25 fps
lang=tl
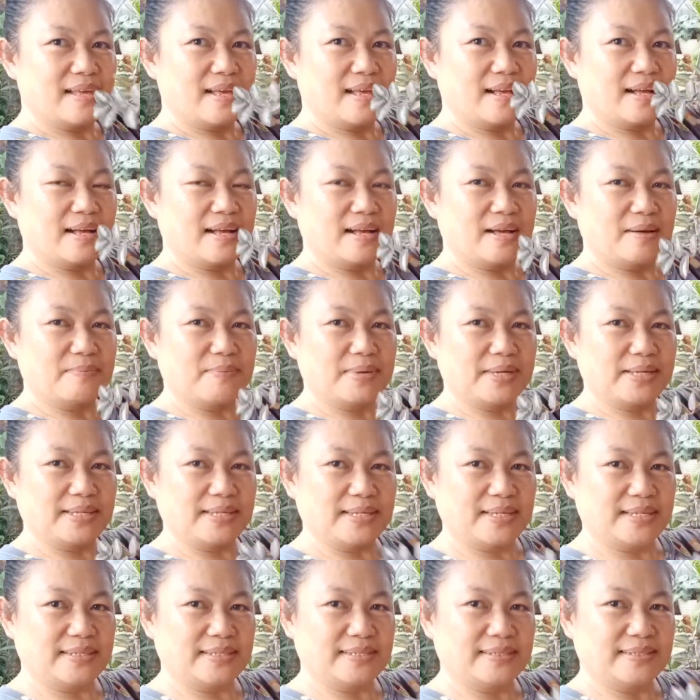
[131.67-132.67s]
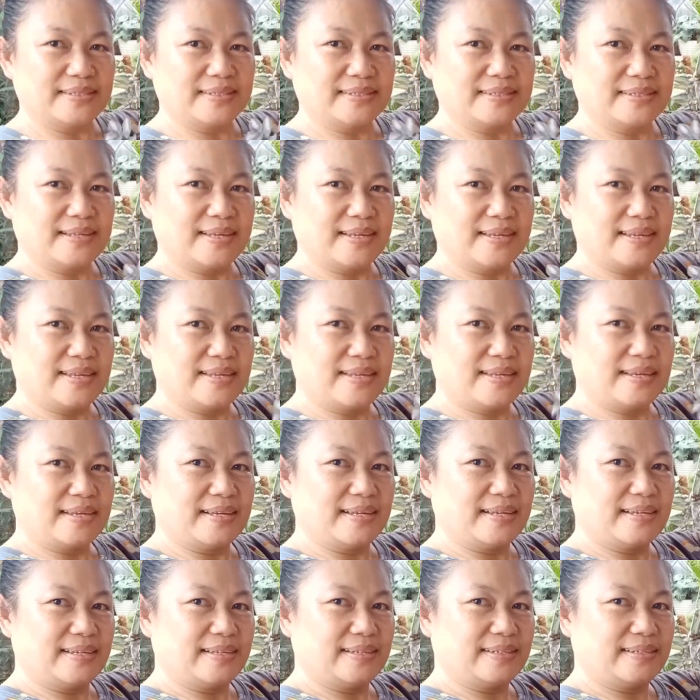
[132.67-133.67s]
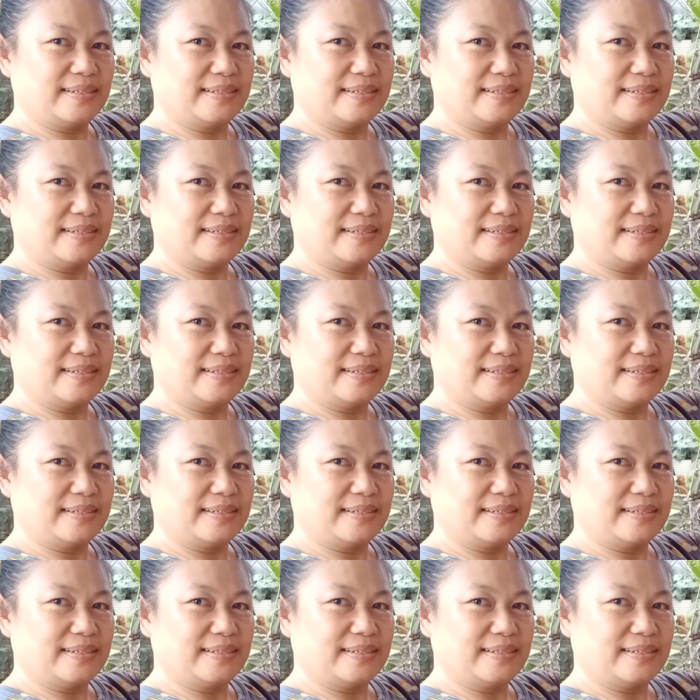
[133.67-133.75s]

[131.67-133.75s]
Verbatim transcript: Ang haba din. Ayan.